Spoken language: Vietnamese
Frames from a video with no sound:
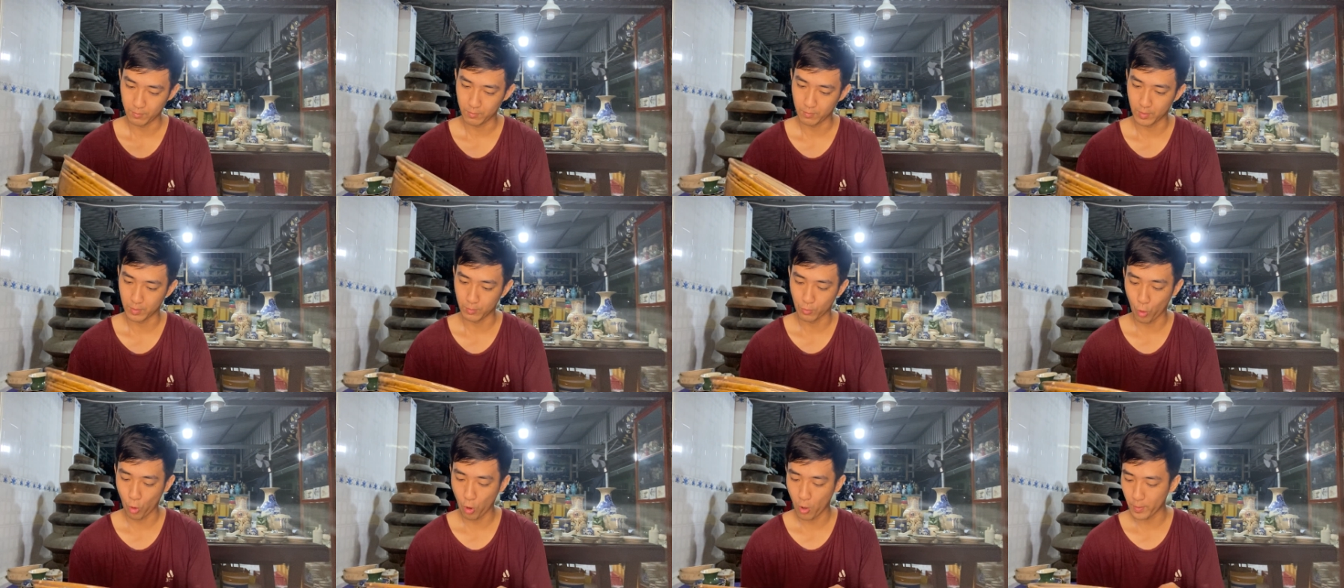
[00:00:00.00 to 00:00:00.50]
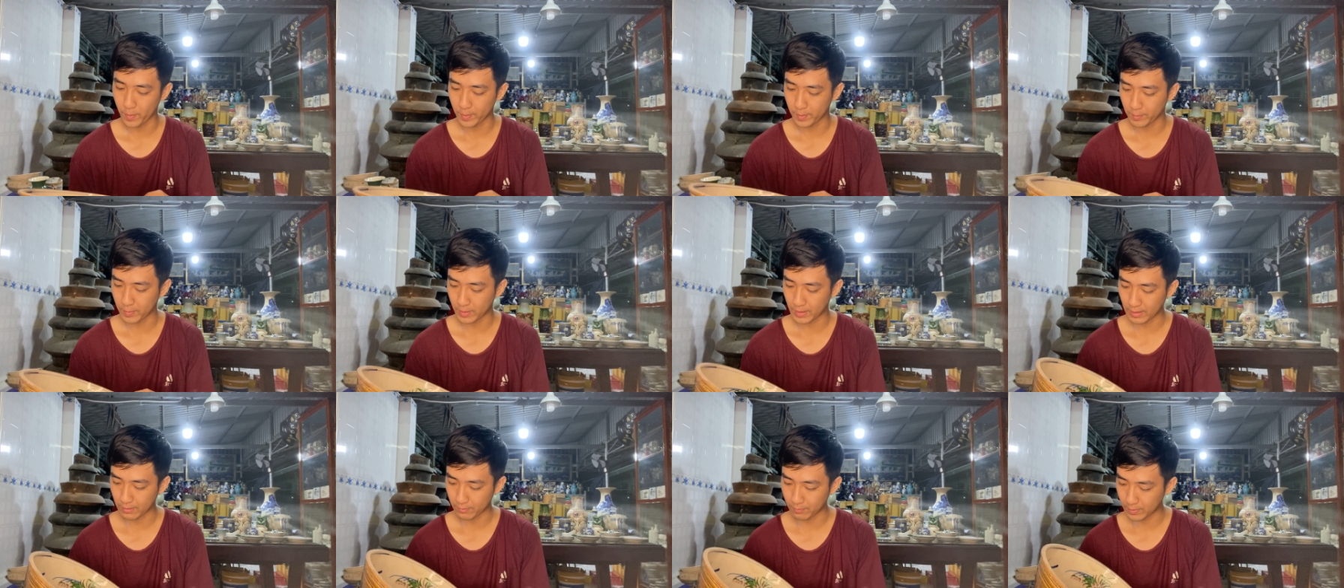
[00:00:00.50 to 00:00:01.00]
mình mua mình
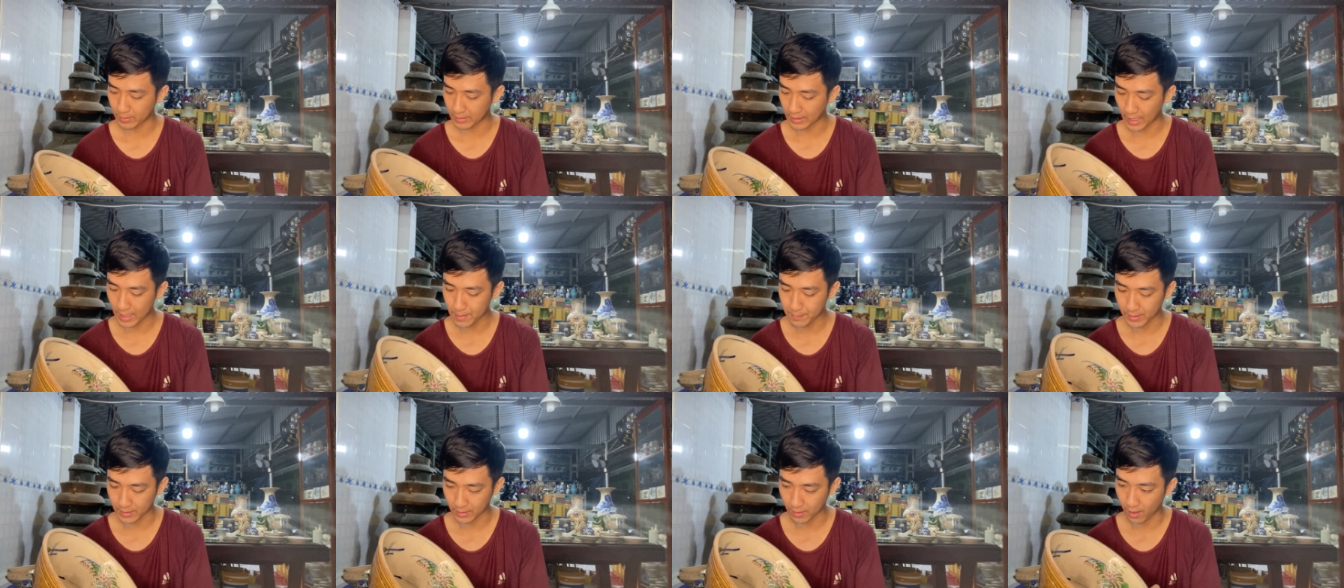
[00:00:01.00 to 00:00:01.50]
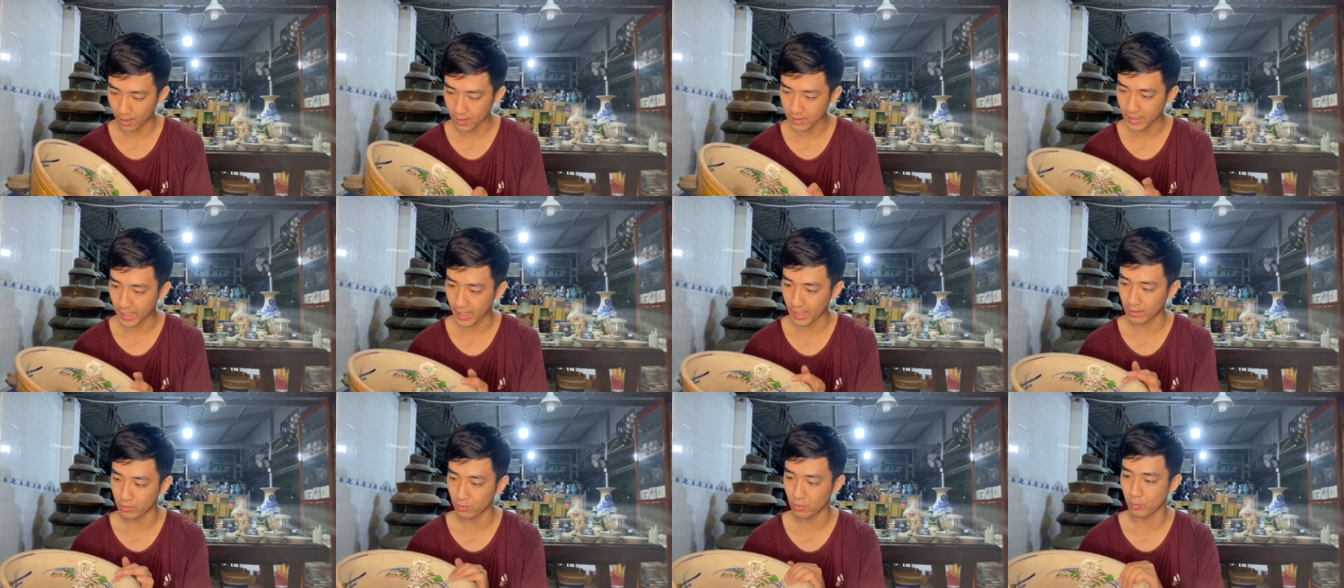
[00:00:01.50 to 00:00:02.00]
mình, mình thấy mình ngỡ
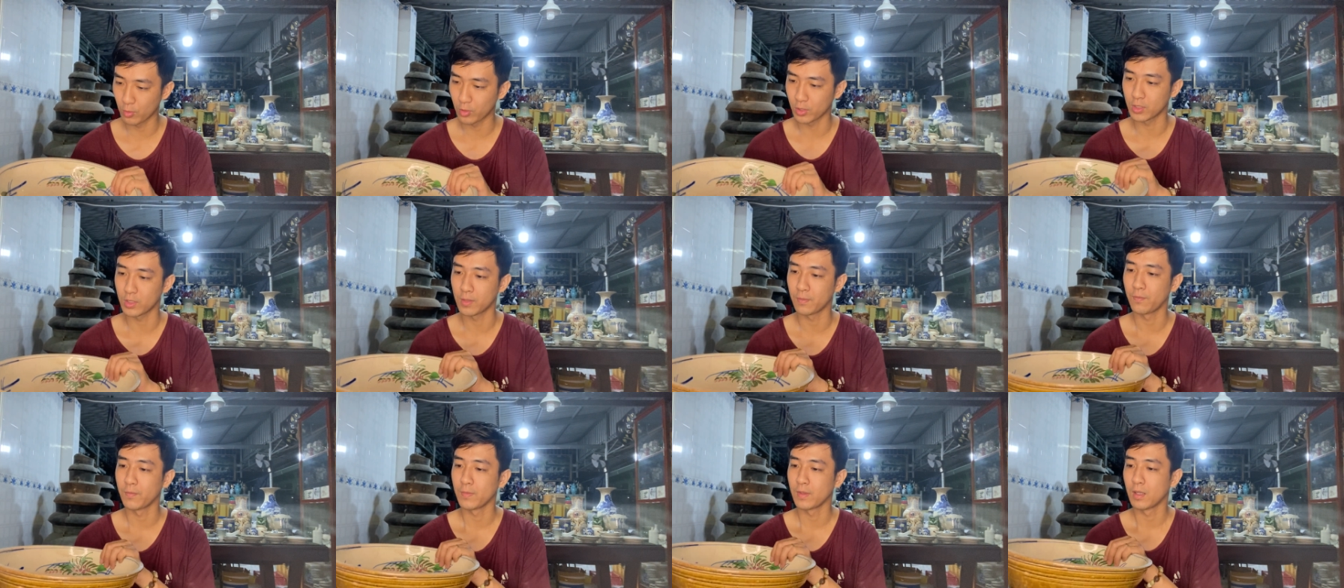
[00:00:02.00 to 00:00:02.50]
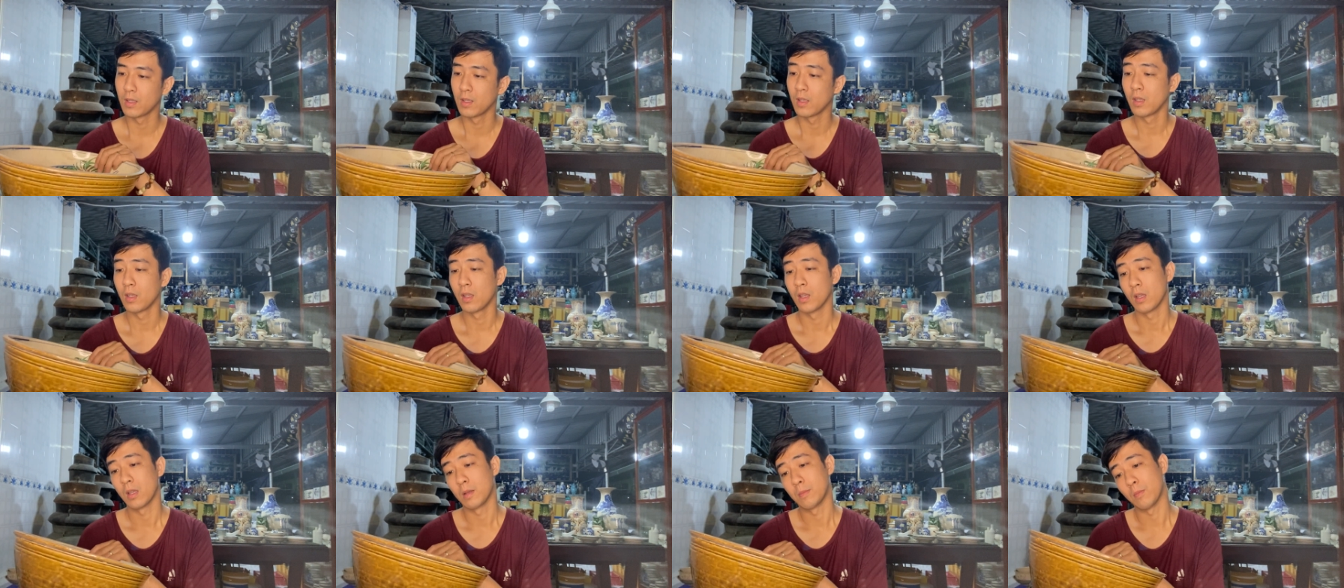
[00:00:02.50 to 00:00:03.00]
ngàng luôn mọi người
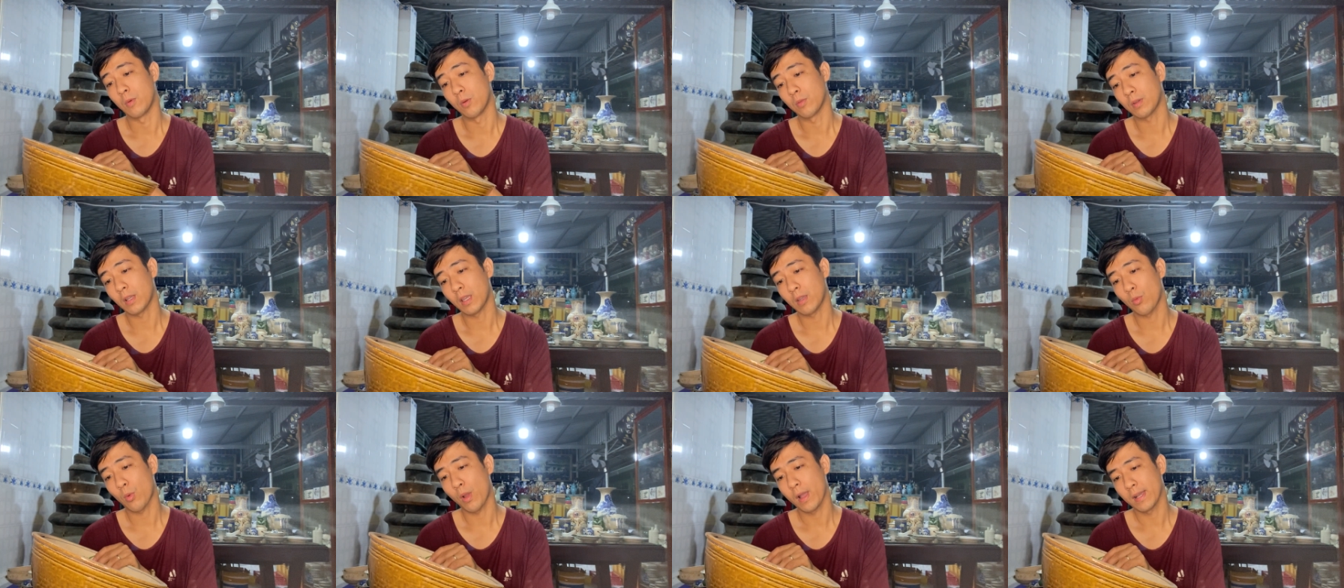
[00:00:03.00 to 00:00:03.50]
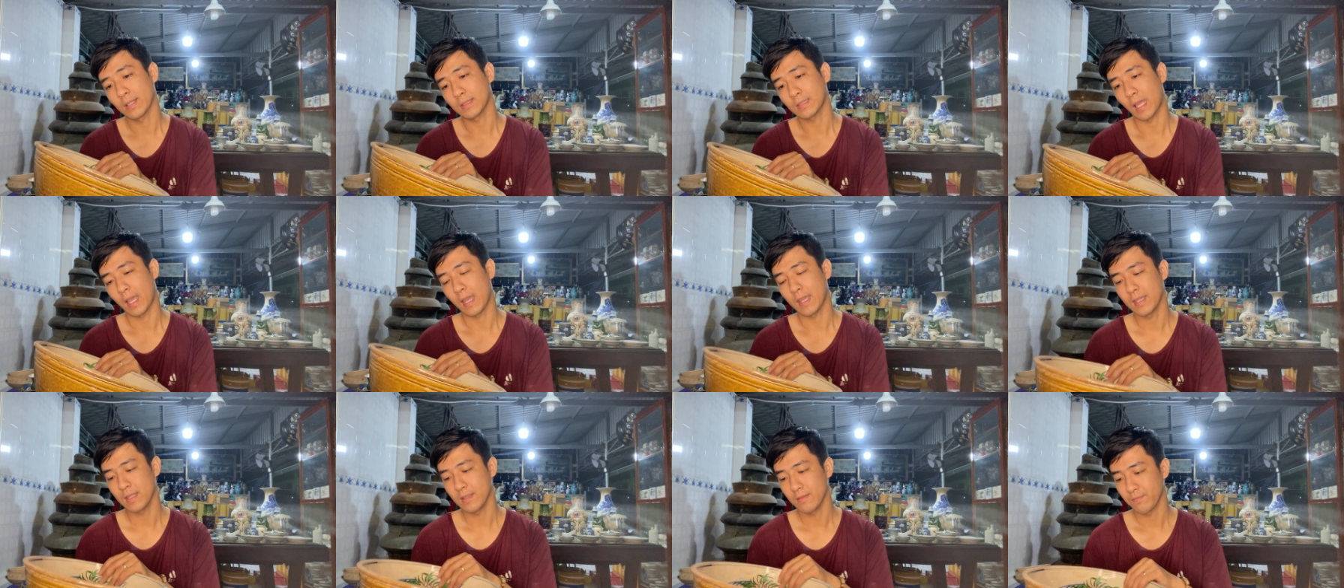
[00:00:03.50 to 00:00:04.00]
một cái quán
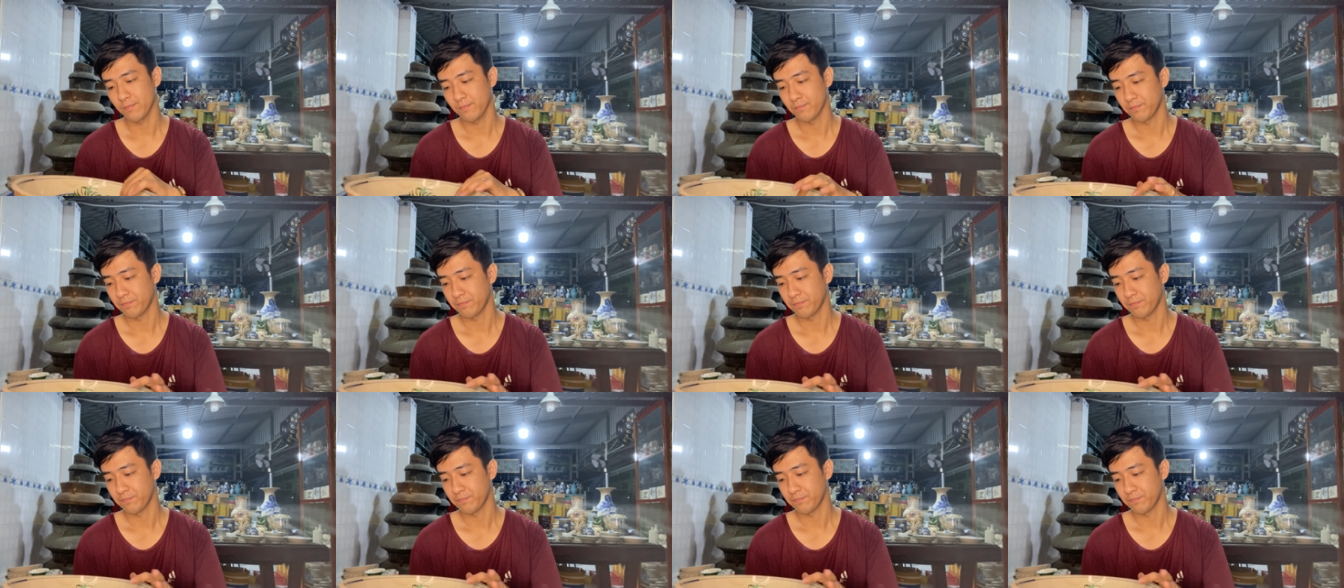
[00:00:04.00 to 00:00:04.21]
tẩy